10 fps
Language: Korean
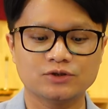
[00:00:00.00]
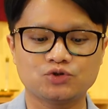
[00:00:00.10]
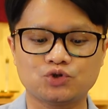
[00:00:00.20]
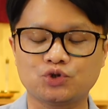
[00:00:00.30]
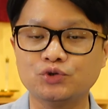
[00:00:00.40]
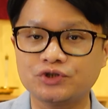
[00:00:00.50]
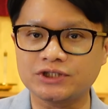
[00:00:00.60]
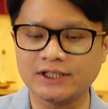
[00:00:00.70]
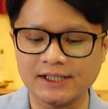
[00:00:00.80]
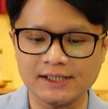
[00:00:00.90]

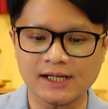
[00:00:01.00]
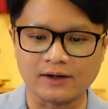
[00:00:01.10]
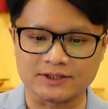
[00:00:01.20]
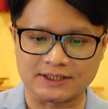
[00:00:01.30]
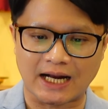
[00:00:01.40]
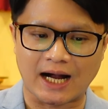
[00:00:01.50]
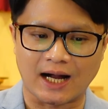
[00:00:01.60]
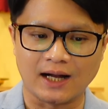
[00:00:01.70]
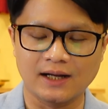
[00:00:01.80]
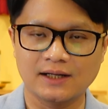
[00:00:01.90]
주실 것이라.